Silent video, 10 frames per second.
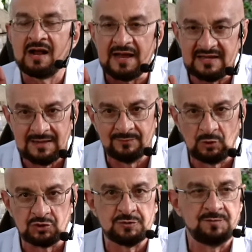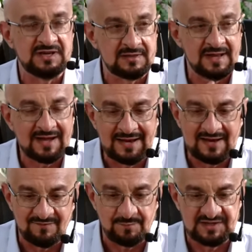каким должен быть
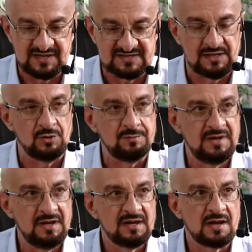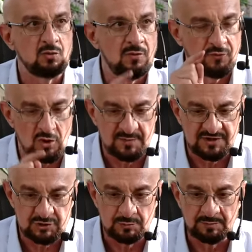нагрев под казаном какой формы
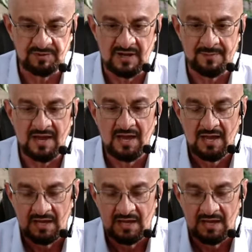должно быть пламя,